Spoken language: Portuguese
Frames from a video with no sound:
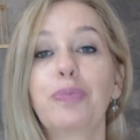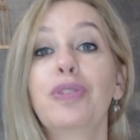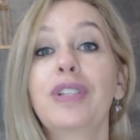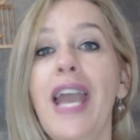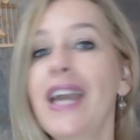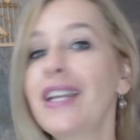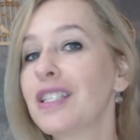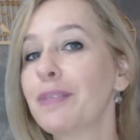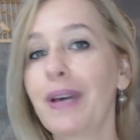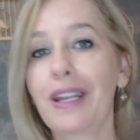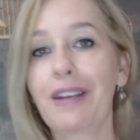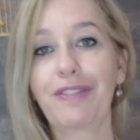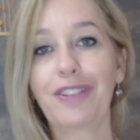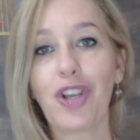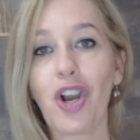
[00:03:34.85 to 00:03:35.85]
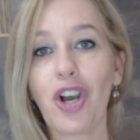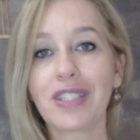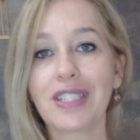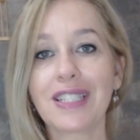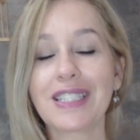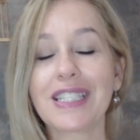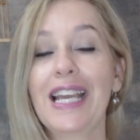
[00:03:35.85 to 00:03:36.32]
Mulheres
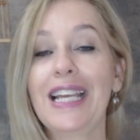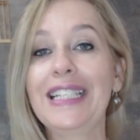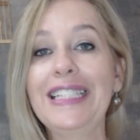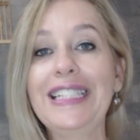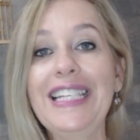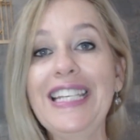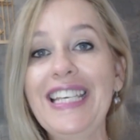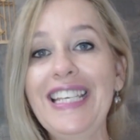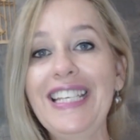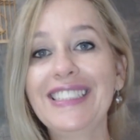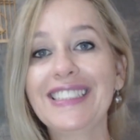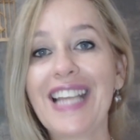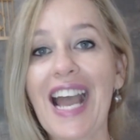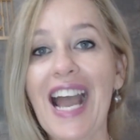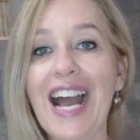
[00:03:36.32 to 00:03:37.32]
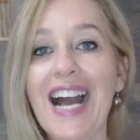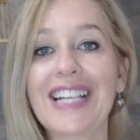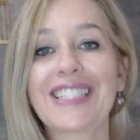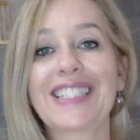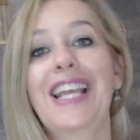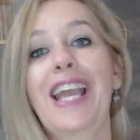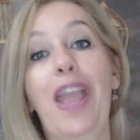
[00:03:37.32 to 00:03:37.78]
maravilhosas,
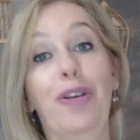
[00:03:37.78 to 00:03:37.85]
lindas!